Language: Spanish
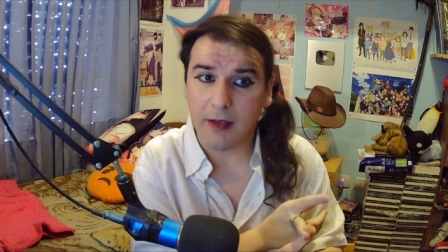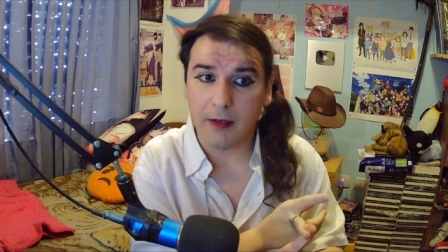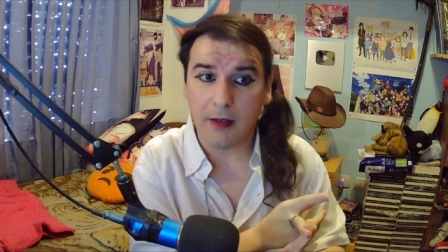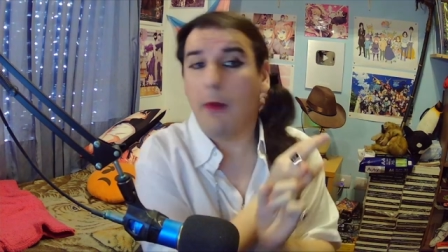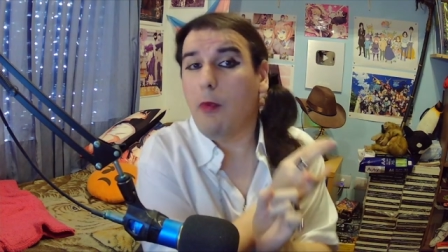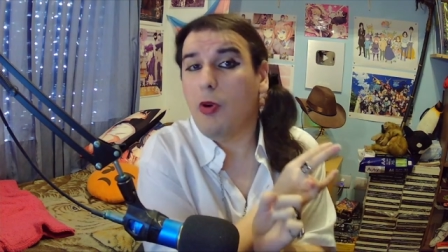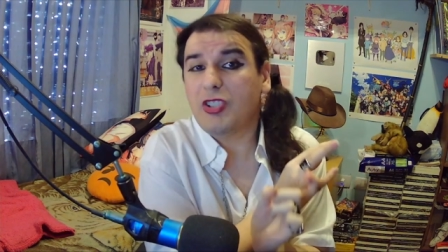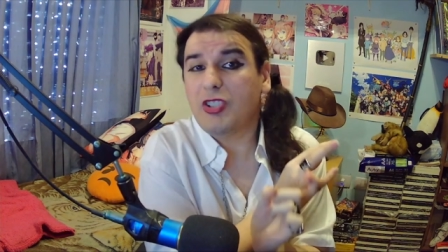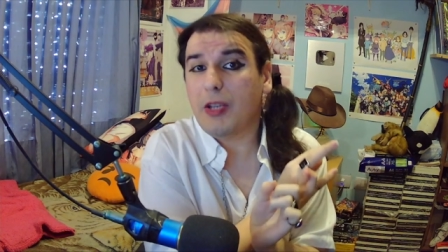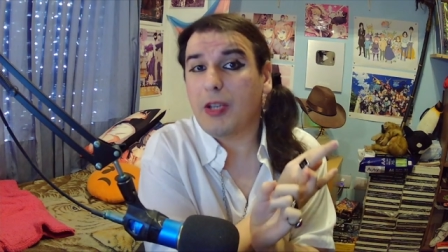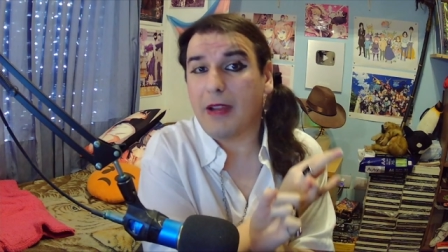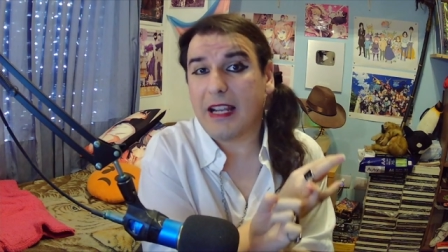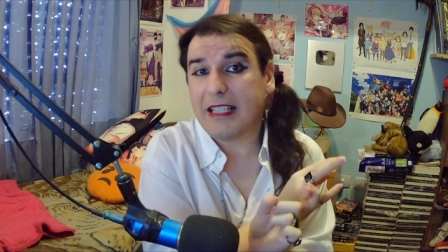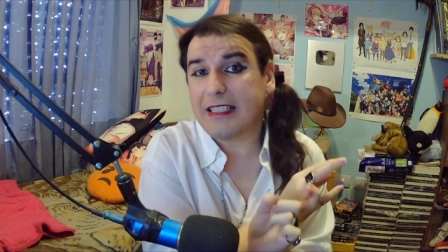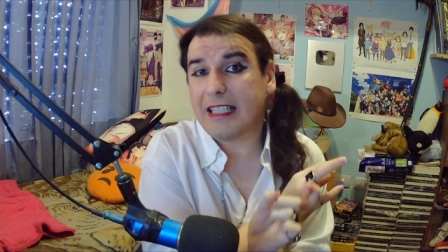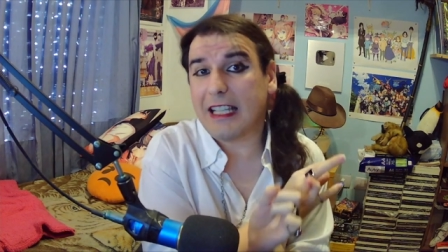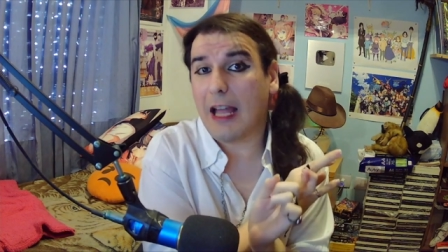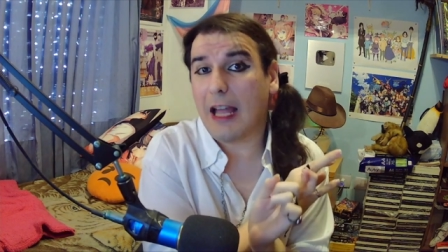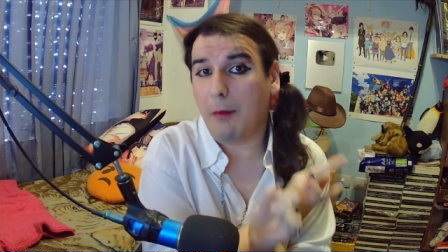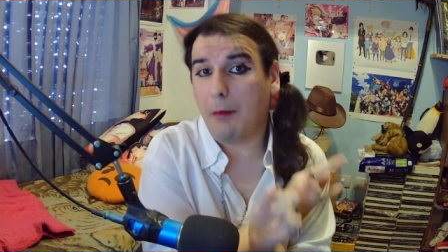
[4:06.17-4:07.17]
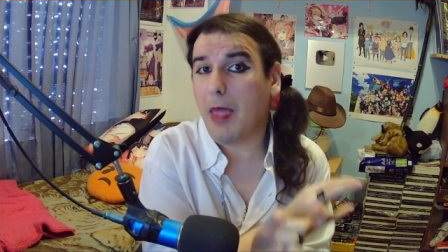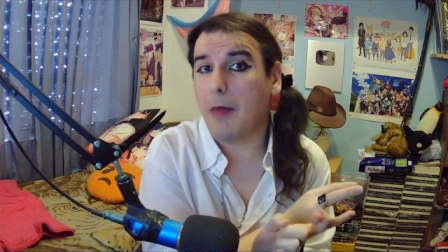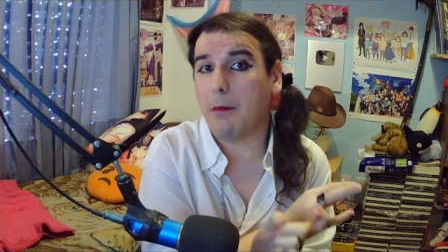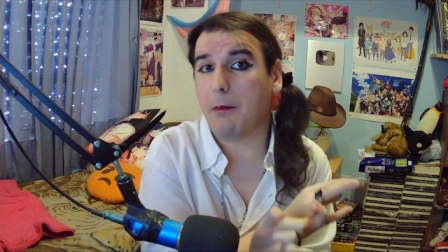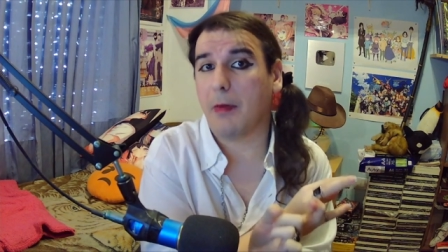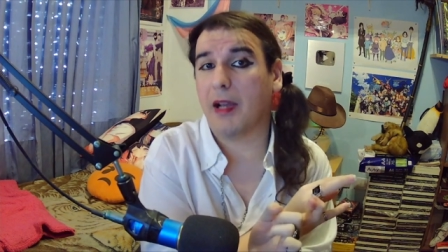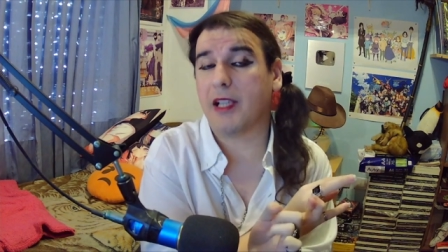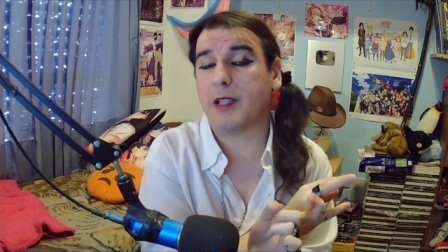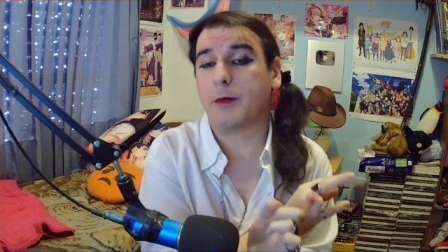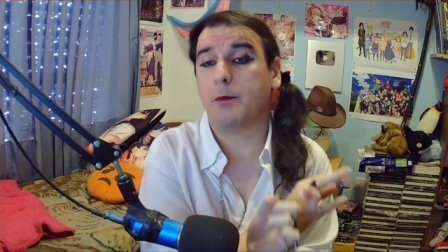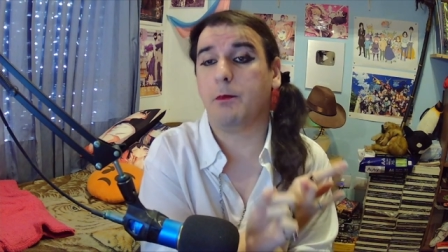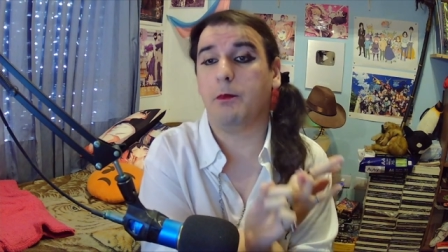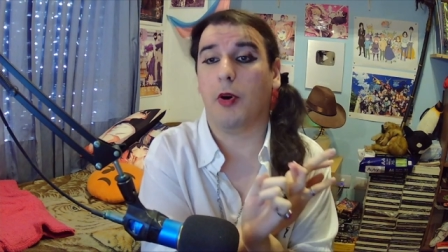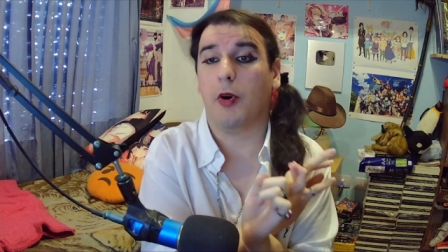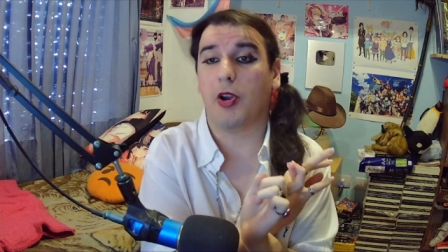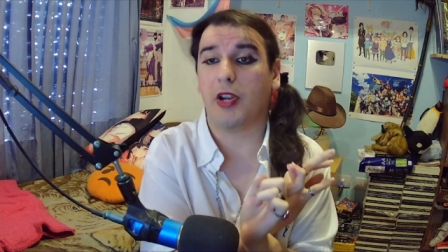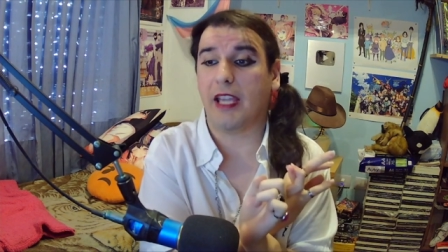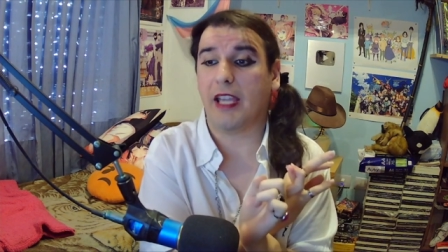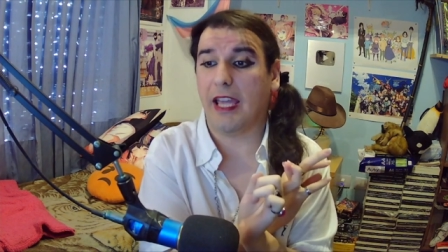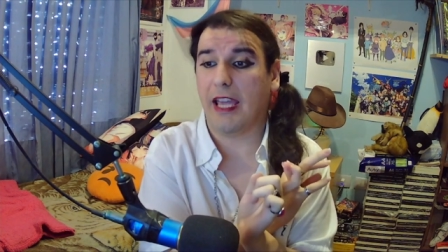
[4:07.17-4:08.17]
Y las voces van a ser las mismas,
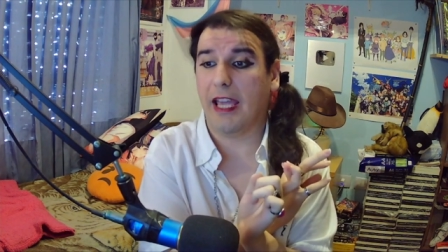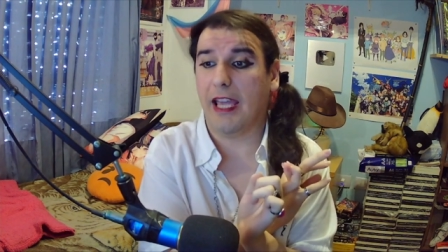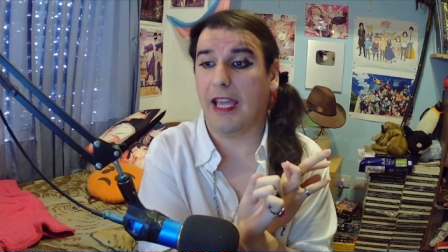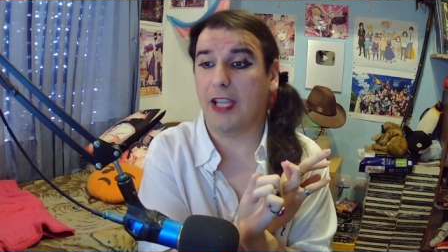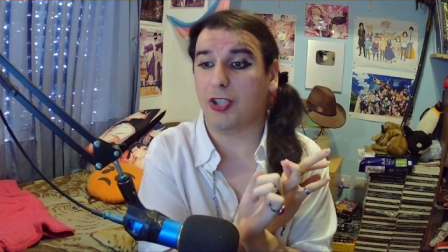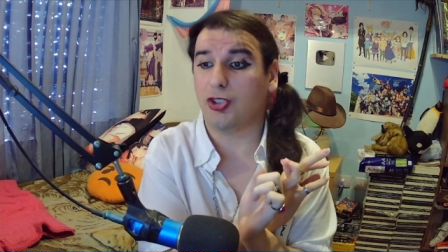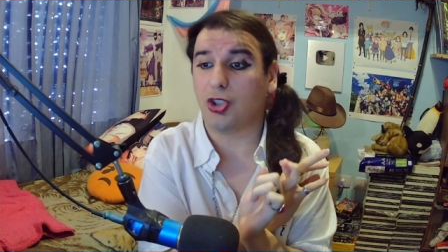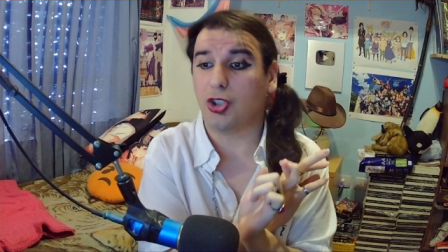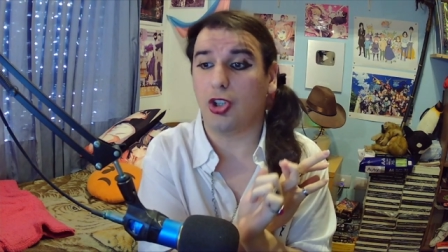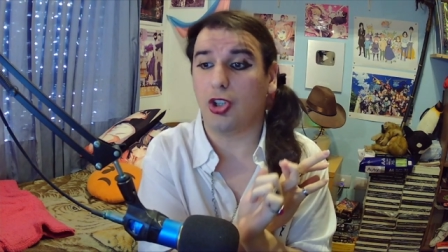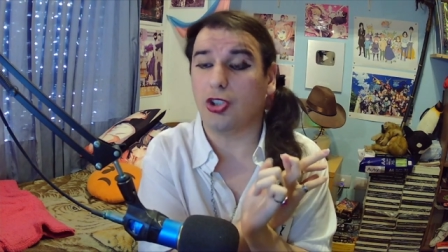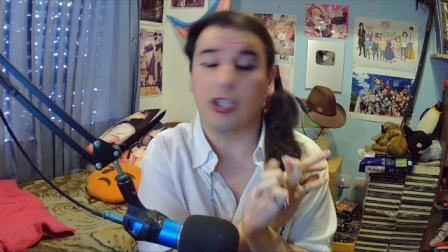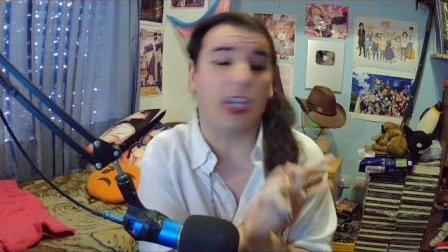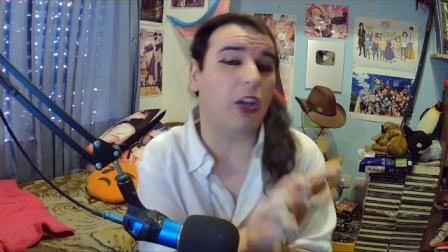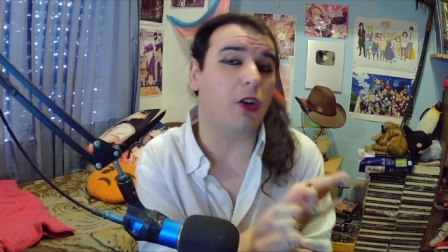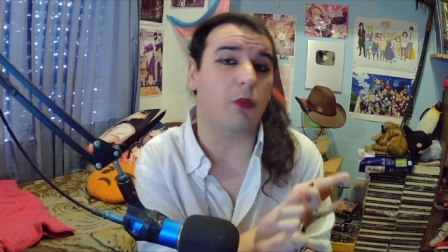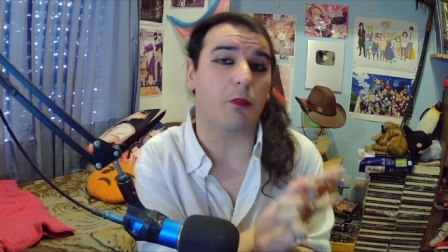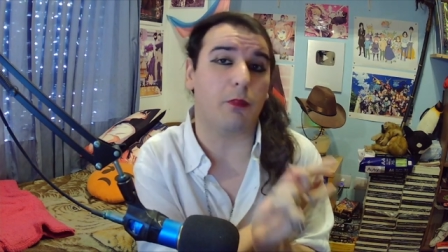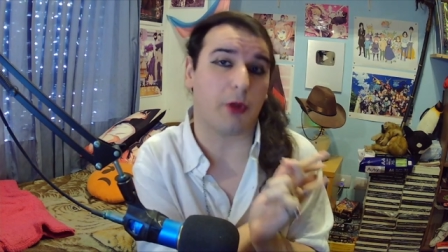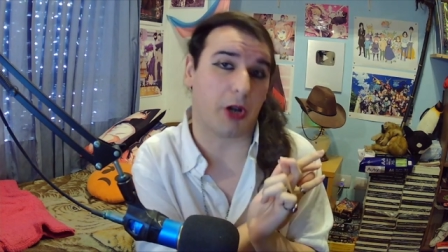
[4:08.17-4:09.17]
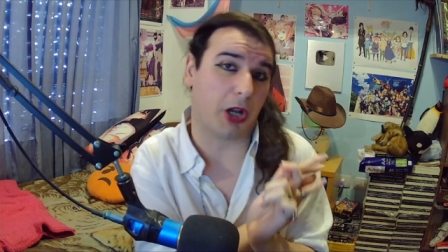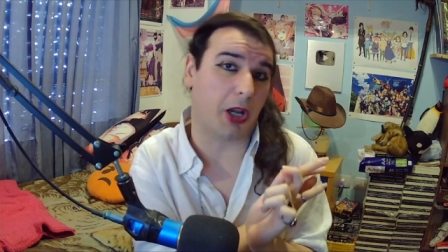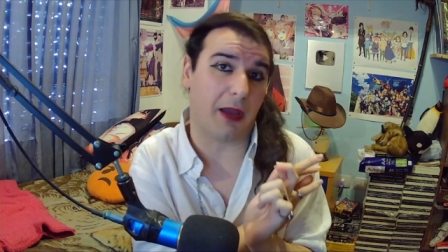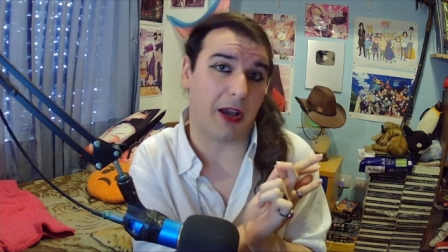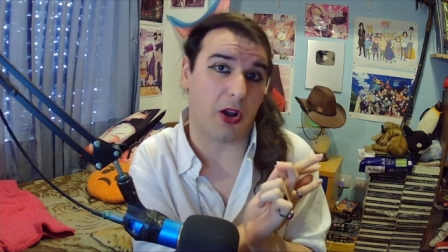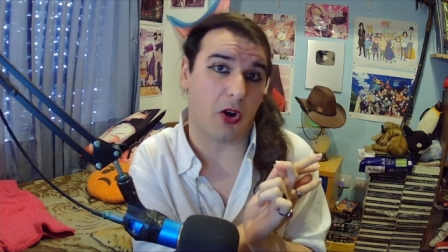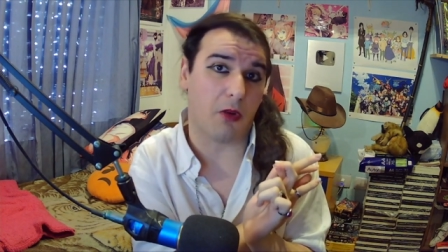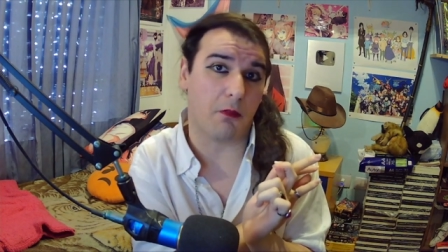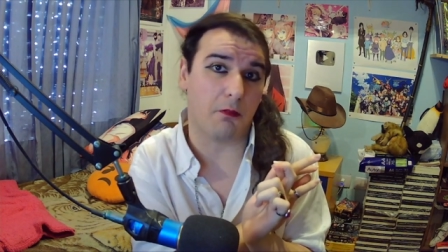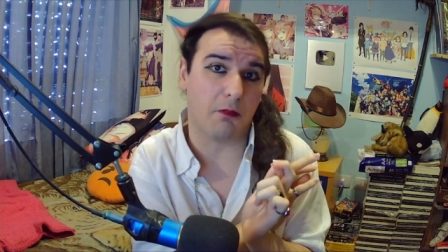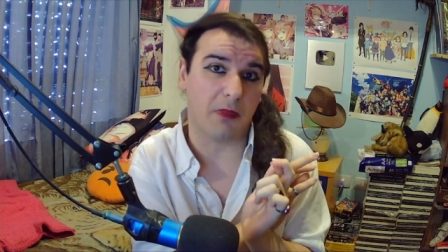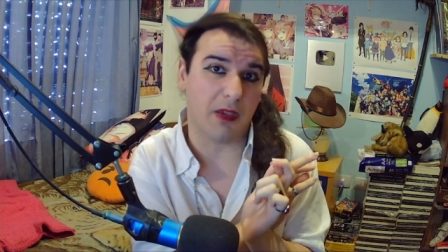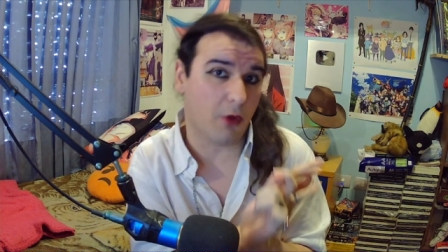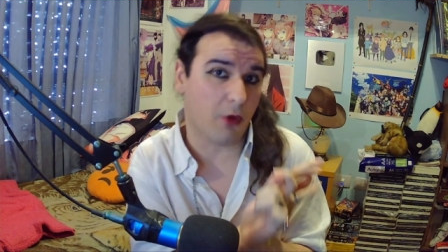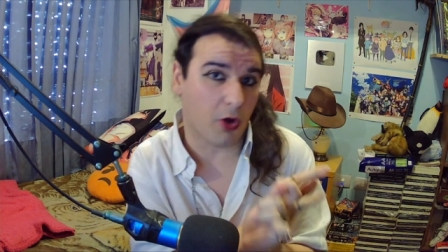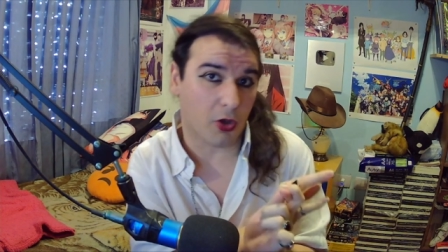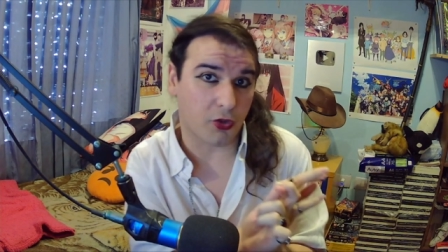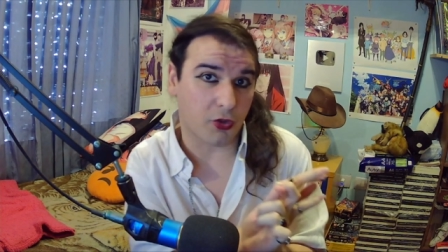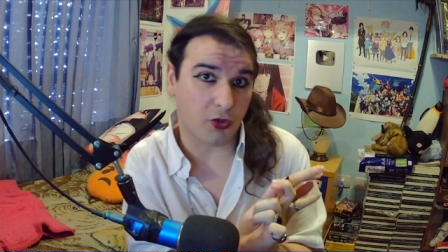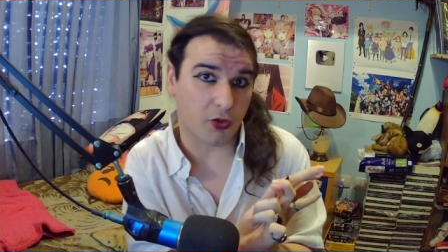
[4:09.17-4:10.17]
porque yo no tengo un problema con
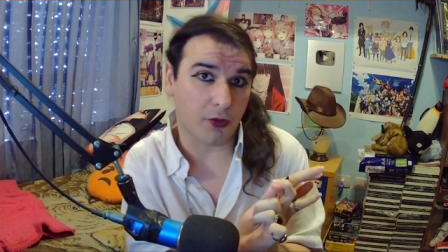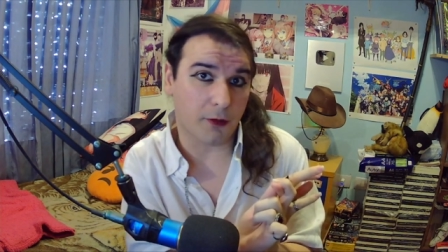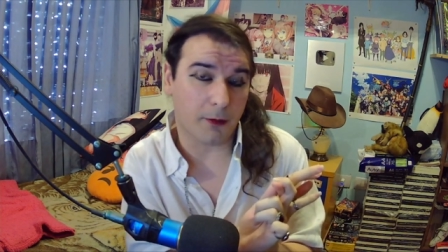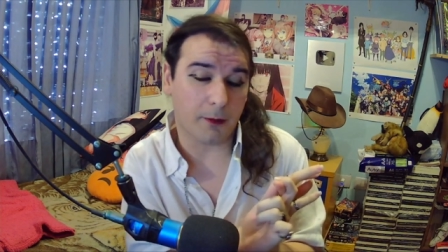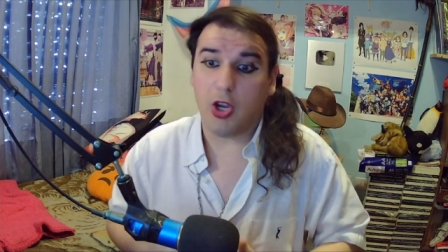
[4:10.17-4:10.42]
mi voz.